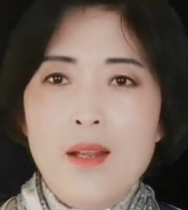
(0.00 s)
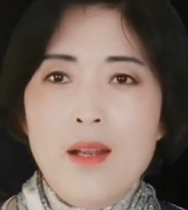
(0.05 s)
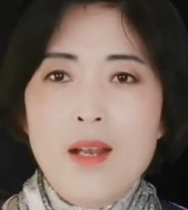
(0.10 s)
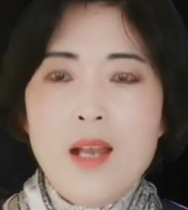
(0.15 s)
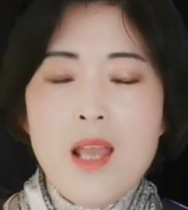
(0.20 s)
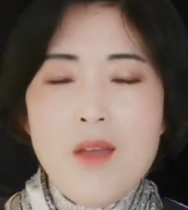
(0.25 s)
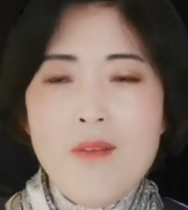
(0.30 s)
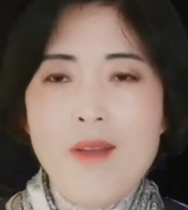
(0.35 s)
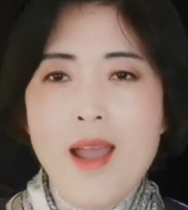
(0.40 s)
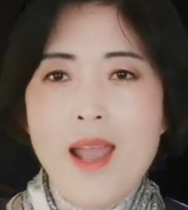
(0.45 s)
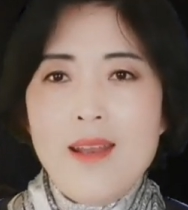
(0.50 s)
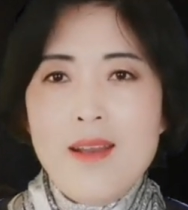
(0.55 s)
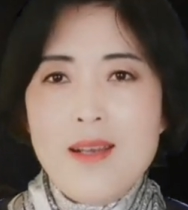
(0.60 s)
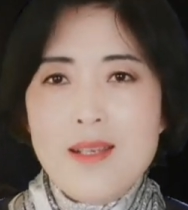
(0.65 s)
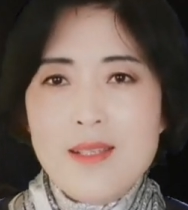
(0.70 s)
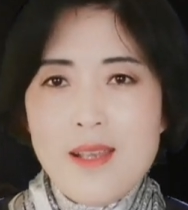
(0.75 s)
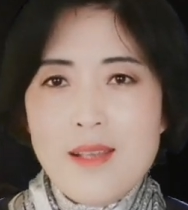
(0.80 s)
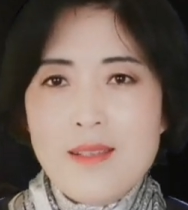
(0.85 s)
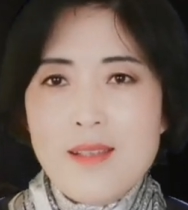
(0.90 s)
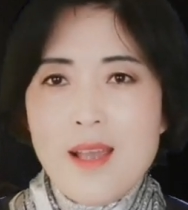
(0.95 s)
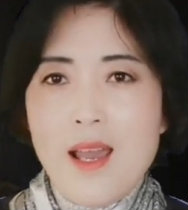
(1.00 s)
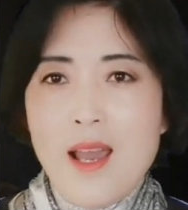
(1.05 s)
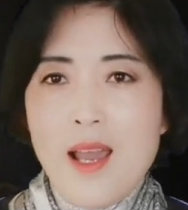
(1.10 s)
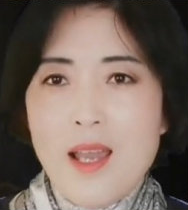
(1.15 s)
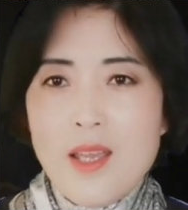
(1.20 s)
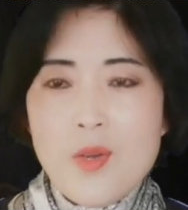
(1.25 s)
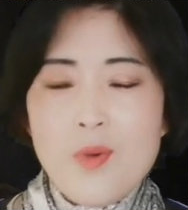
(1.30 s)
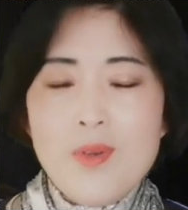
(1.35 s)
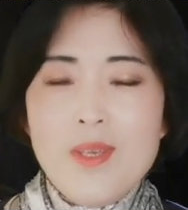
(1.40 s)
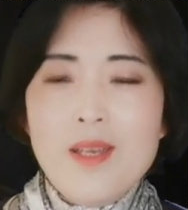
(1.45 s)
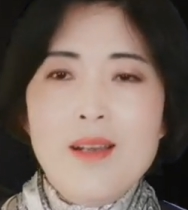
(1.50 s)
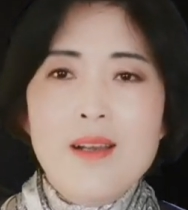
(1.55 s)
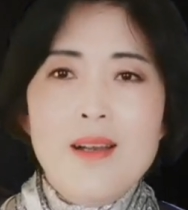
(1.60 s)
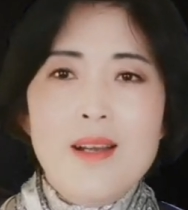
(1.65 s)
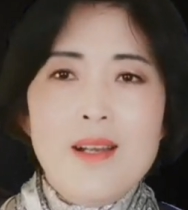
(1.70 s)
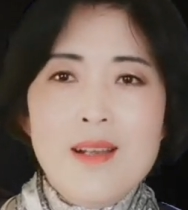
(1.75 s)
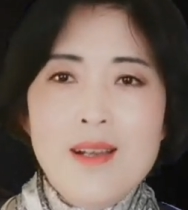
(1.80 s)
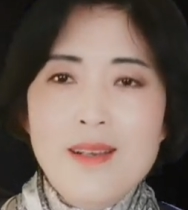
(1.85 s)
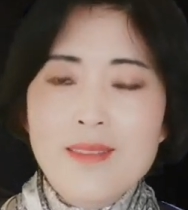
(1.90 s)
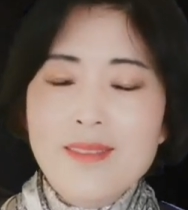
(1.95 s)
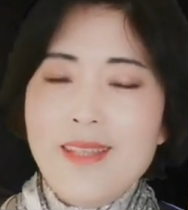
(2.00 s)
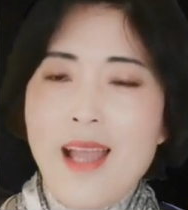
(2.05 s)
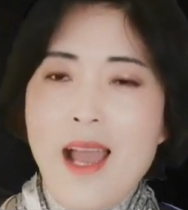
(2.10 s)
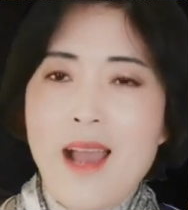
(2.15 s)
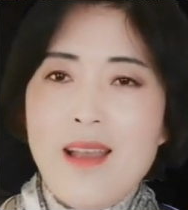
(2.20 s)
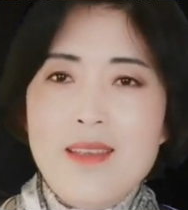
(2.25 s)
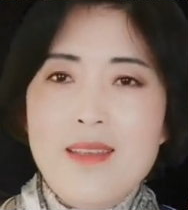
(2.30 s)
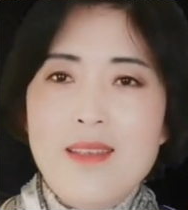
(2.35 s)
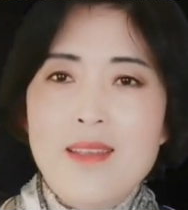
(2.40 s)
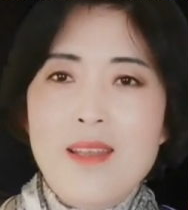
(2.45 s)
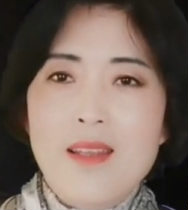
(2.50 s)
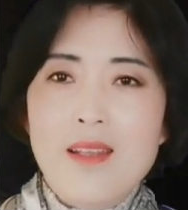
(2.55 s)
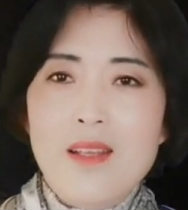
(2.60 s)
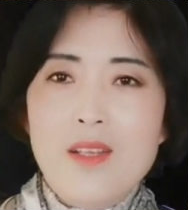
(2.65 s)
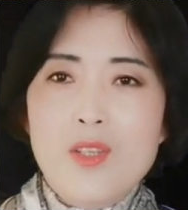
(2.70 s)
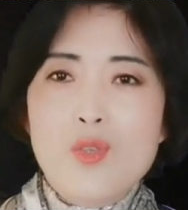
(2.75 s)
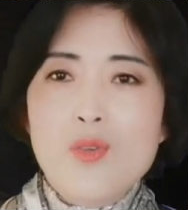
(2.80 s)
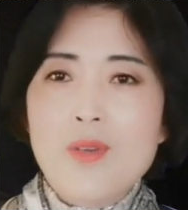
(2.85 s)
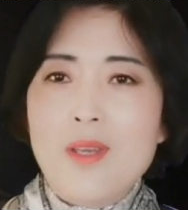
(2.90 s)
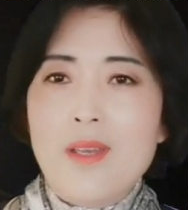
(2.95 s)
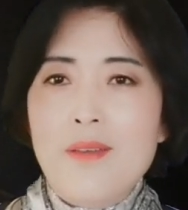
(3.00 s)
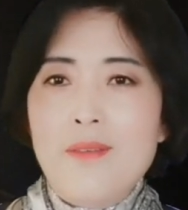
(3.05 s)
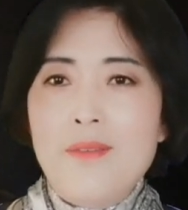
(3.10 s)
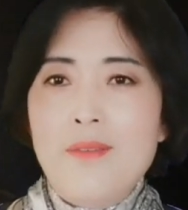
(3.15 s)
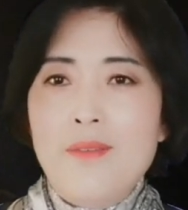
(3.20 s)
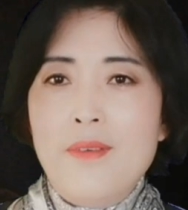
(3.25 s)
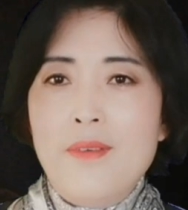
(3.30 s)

另外呢，现在还有一个更大一点的罪，